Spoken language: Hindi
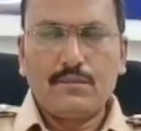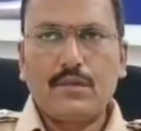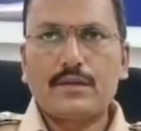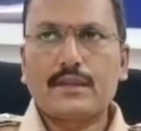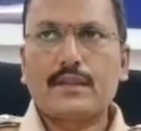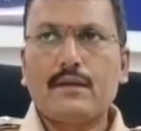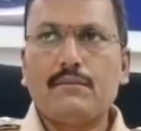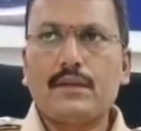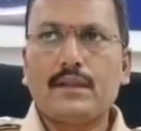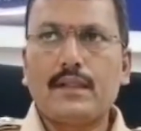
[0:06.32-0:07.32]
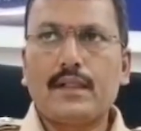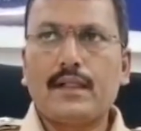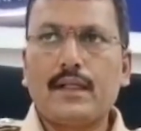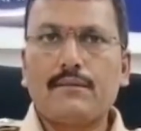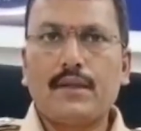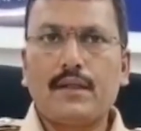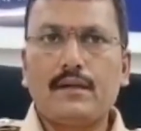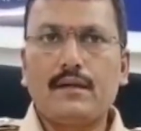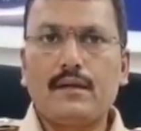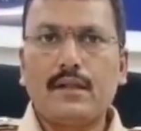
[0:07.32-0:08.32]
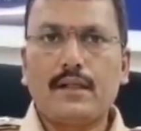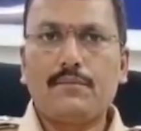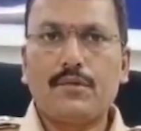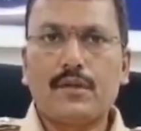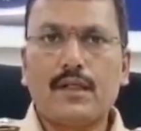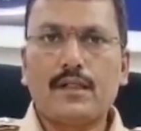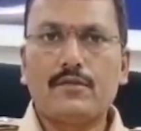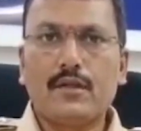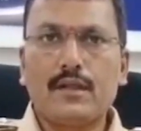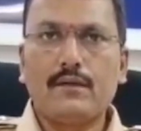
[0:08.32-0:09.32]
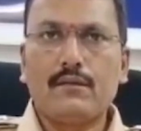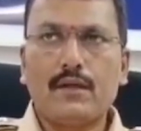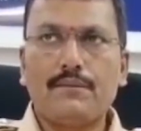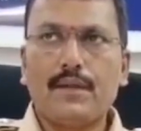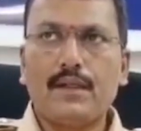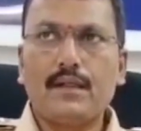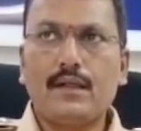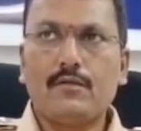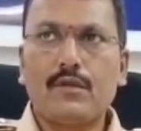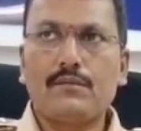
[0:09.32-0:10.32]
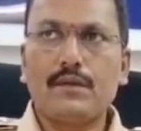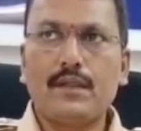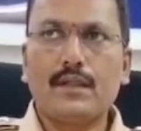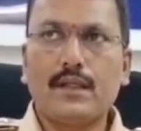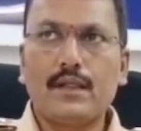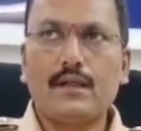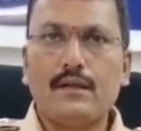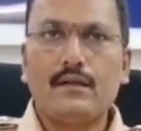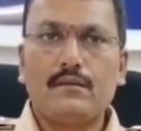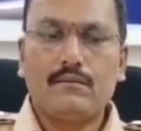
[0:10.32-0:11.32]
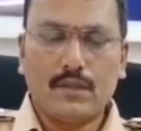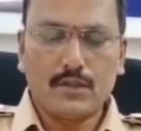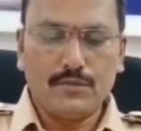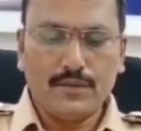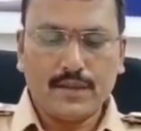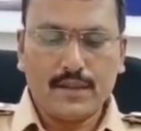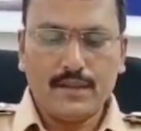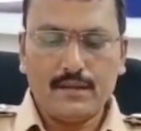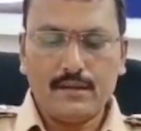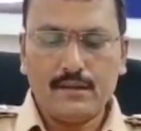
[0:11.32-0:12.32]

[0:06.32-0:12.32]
पुलिस स्टेशन अम्बाजरी के एरिया में नया फुटाला जो है वहाँ पे हनुमान मंदिर के बाजू में के